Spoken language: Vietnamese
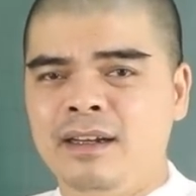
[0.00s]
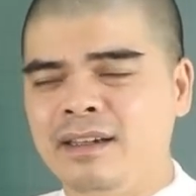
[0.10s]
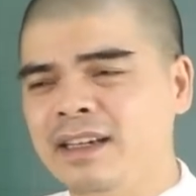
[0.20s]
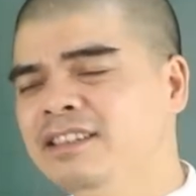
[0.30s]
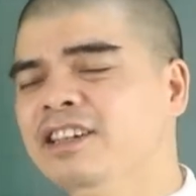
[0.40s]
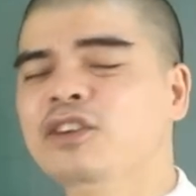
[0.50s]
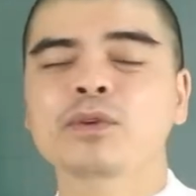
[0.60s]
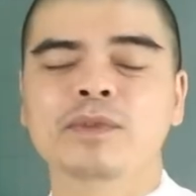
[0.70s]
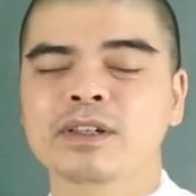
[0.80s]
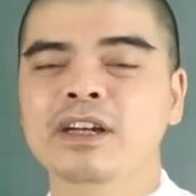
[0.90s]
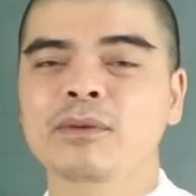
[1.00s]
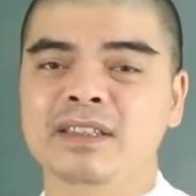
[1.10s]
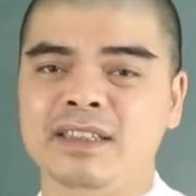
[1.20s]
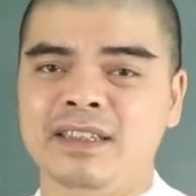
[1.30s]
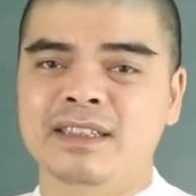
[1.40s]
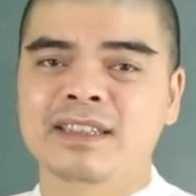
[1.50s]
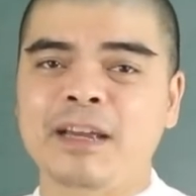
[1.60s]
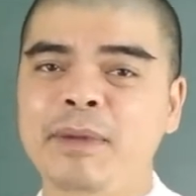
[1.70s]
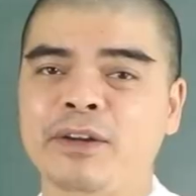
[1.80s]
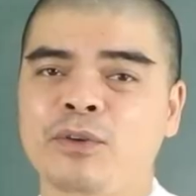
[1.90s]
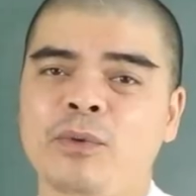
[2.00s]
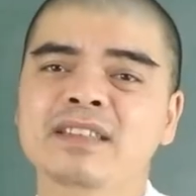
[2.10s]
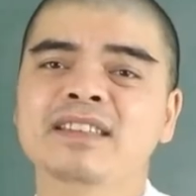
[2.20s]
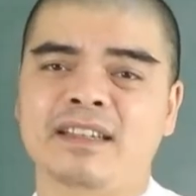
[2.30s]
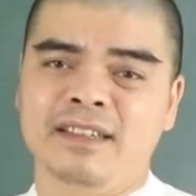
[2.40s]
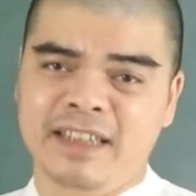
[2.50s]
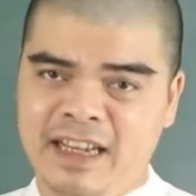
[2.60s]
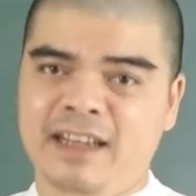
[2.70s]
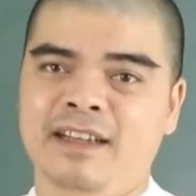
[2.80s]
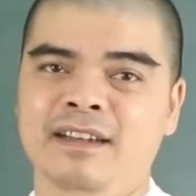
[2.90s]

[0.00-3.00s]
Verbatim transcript: Ngày xưa các cụ có nói câu là gì? Thái bạch quét sạch cửa nhà.